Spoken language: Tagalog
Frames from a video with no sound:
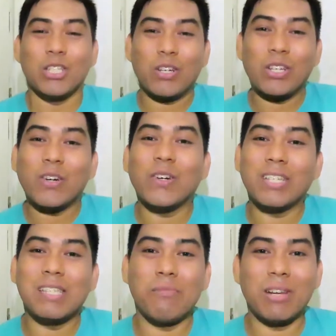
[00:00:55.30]
So
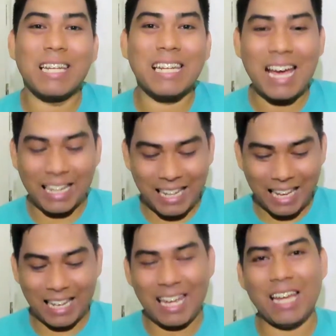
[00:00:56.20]
yun, simulan na
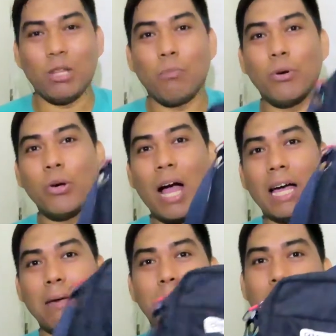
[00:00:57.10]
natin. Ito po yung
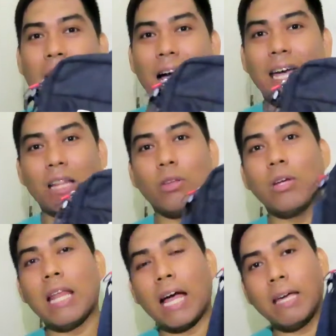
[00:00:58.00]
aking bag.
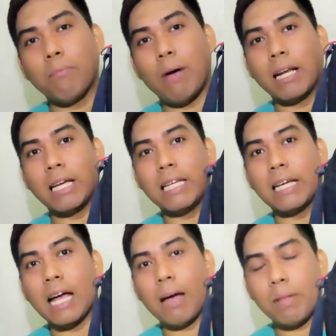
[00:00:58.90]
Ito yung laging bag na
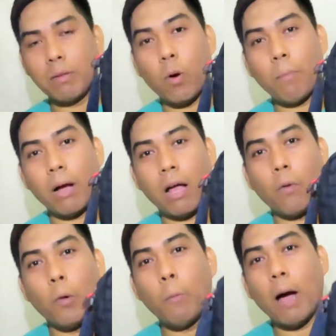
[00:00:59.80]
ginagamit ko kapag
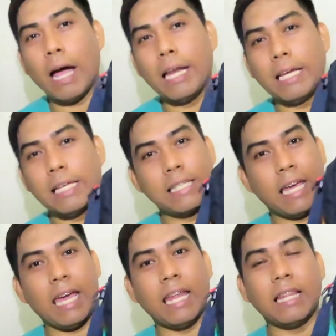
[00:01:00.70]
ako umaalis
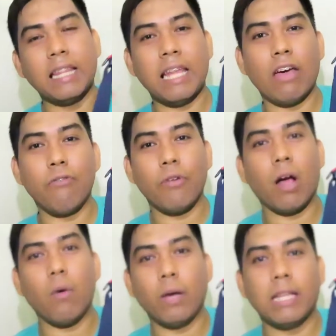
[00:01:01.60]
and never
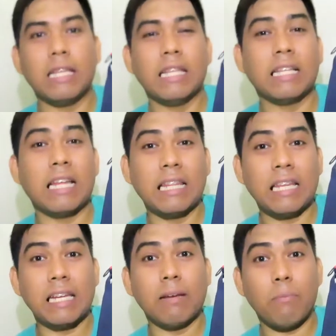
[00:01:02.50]
akong hindi
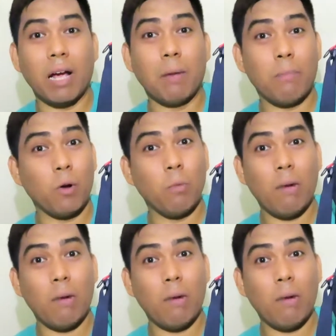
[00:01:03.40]
nagdadala ng bag kapag